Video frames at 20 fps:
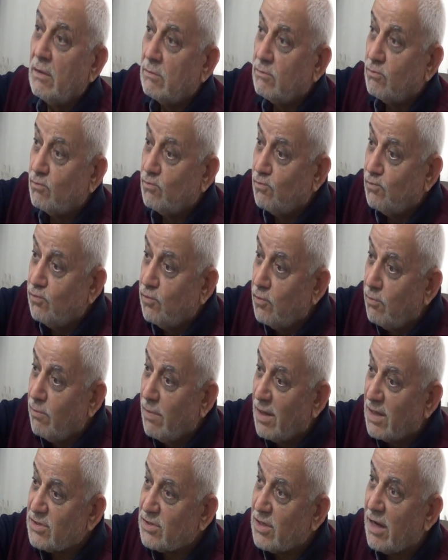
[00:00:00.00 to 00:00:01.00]
bu
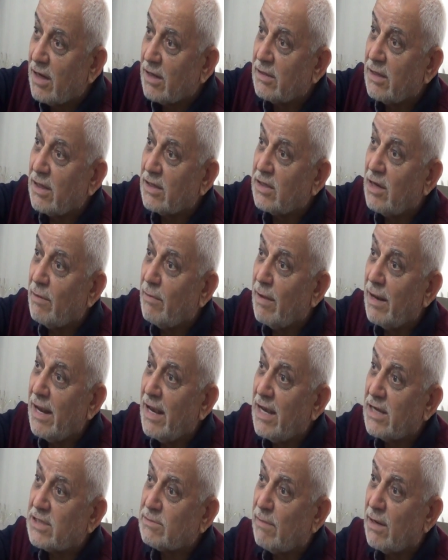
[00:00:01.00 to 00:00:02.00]
masada kemal
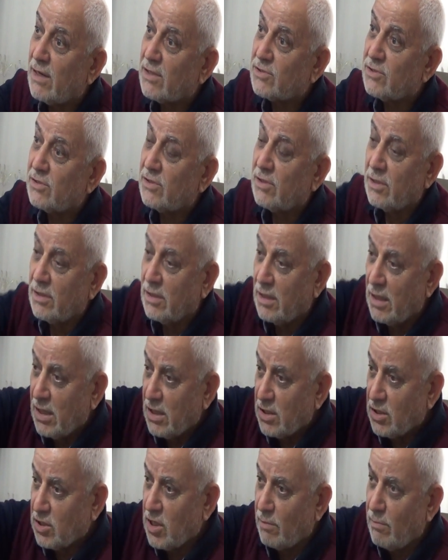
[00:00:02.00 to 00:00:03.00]
esmasının
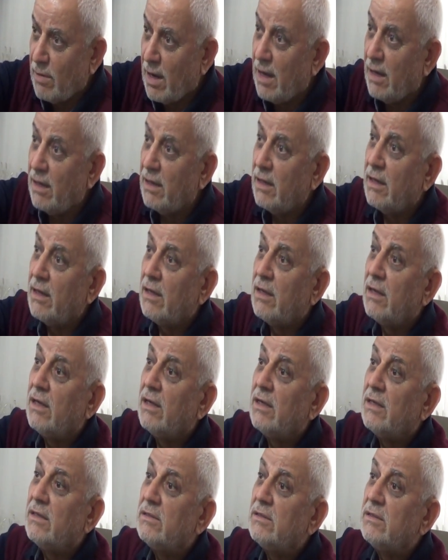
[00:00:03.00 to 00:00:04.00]
kemal
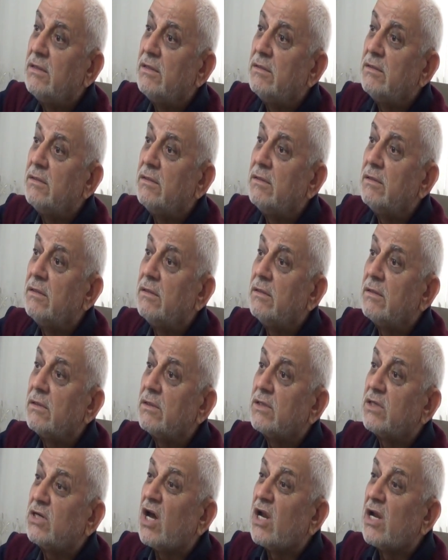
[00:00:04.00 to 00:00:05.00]

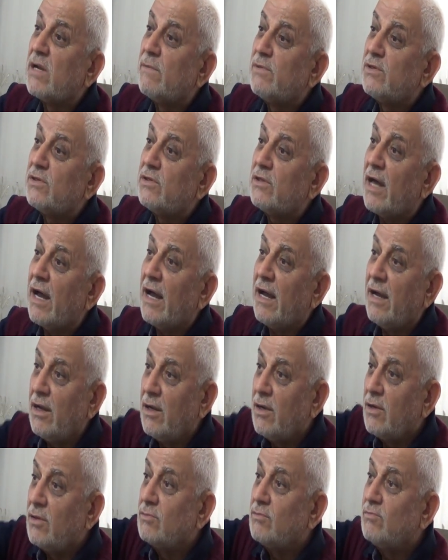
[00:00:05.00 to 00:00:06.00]
kalıbında
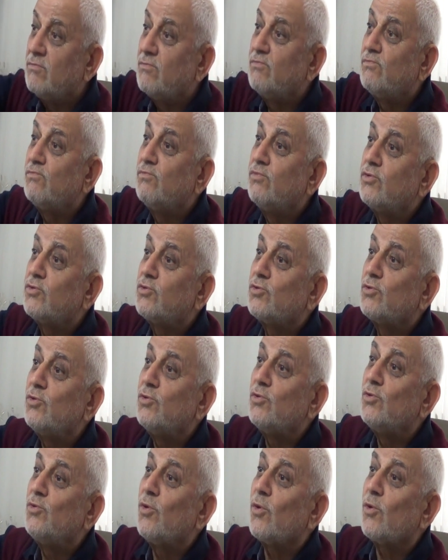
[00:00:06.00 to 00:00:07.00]
bu suyun
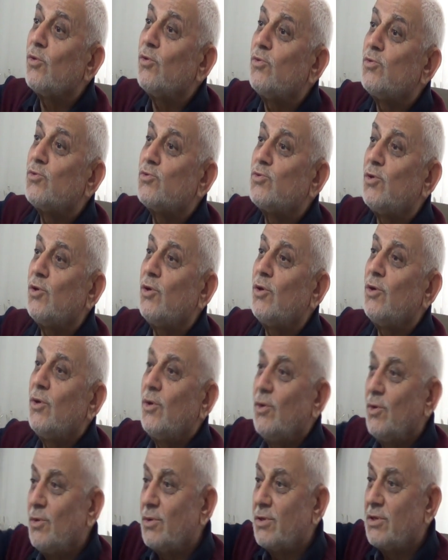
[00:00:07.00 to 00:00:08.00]
görüntüsü
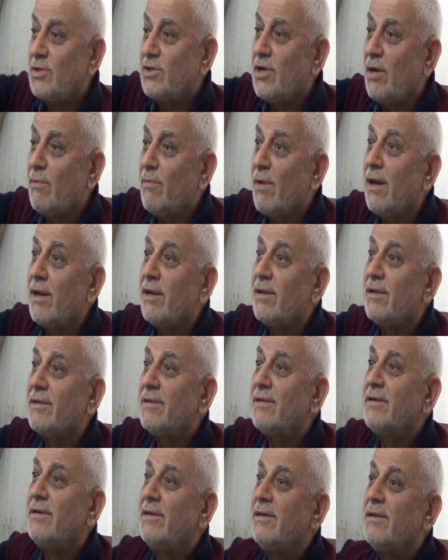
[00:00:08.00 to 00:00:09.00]
çamal
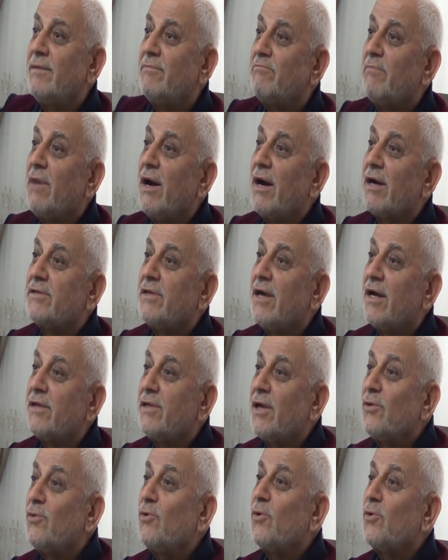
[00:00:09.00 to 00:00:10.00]

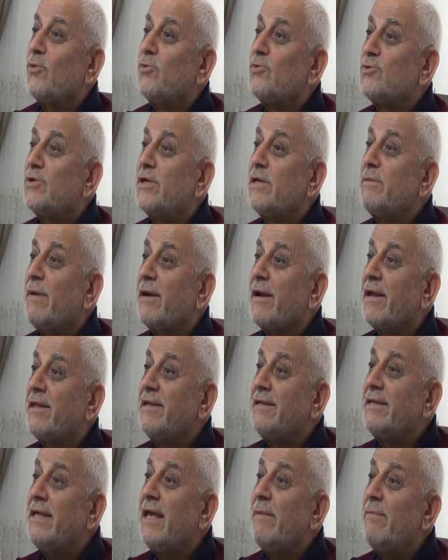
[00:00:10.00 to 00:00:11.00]
bardağından görüntüsüne ibarettir
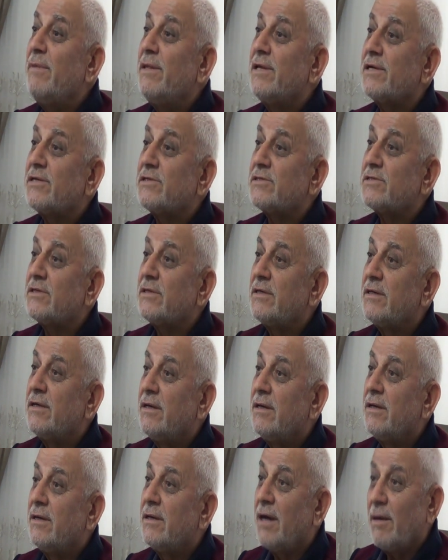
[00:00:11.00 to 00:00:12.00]
diyebiliriz.
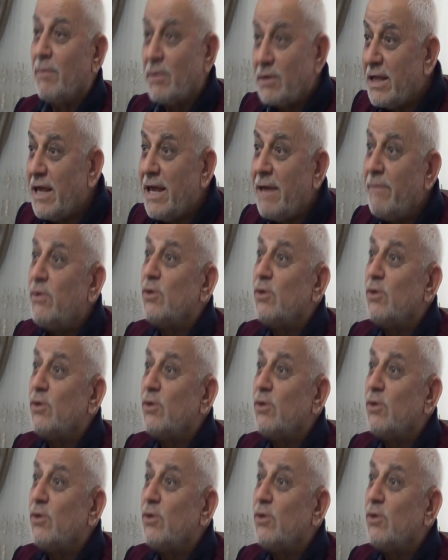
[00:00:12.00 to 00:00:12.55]
Ama Orada diyemiyoruz. Evet,